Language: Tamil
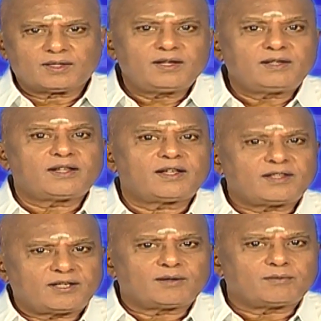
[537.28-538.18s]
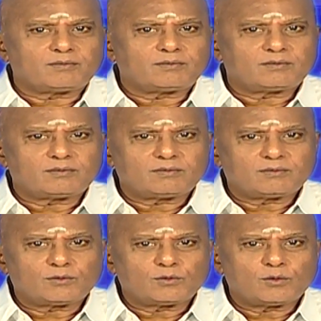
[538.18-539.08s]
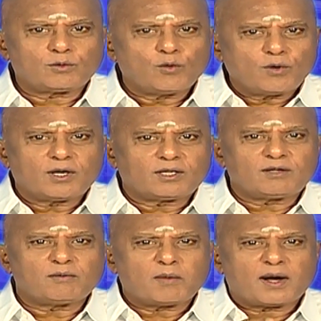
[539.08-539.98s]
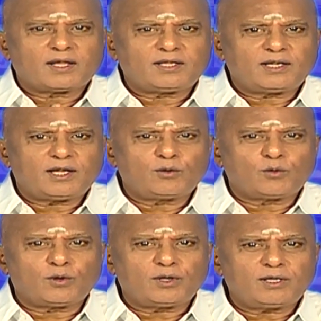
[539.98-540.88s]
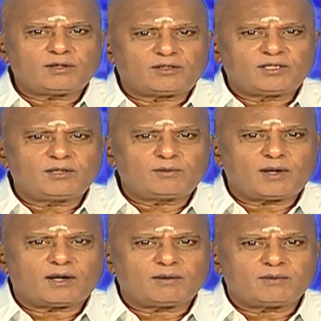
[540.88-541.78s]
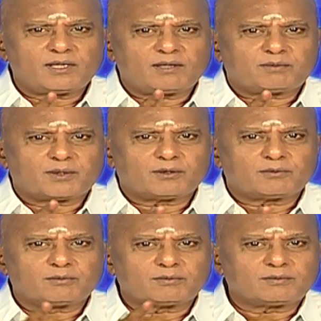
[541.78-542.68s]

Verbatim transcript: இன்றைய தினம் உங்களுக்கு மனதிலே ஒரு தீர்மானம் ஏற்படும்